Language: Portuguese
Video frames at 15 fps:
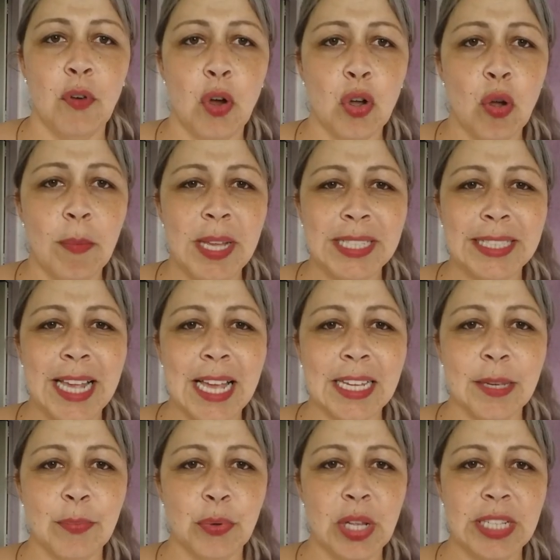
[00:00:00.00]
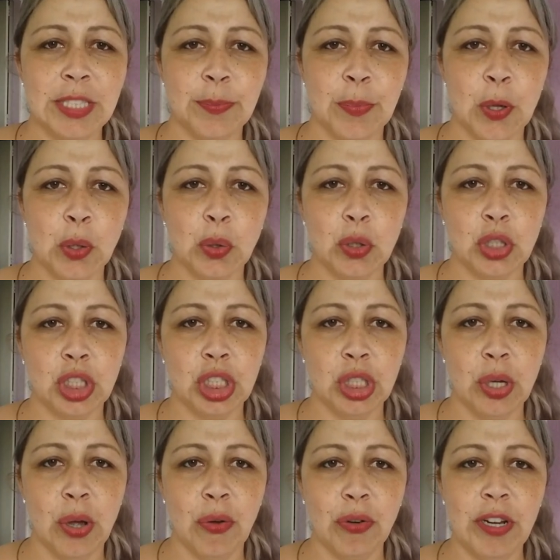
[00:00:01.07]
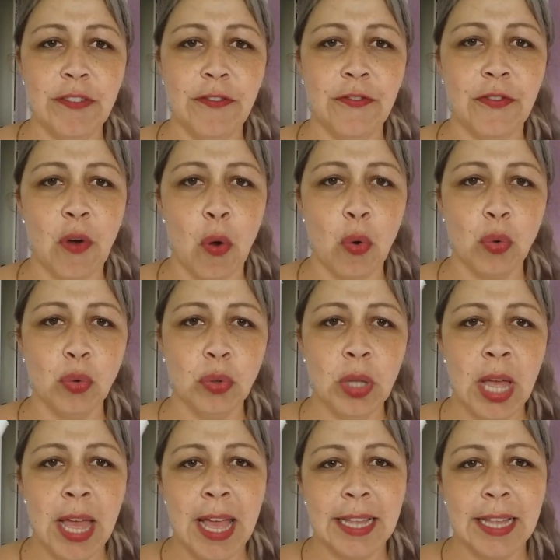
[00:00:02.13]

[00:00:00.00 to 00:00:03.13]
Vou começar aqui por esse produtinho, é o Livon,